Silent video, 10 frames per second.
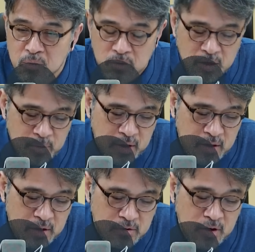그다음에
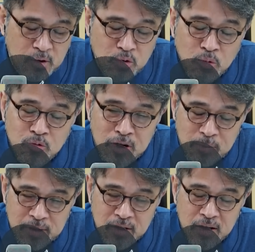저기
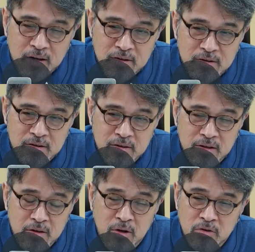총수가 만약에 그
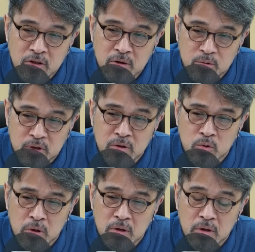결제했던 그건
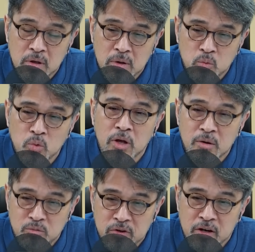또
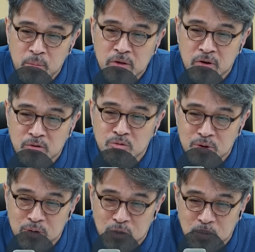다른 문제가 발생할 수
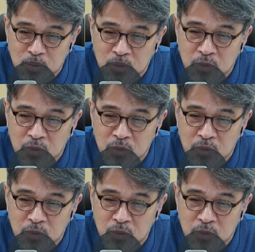있는 거고.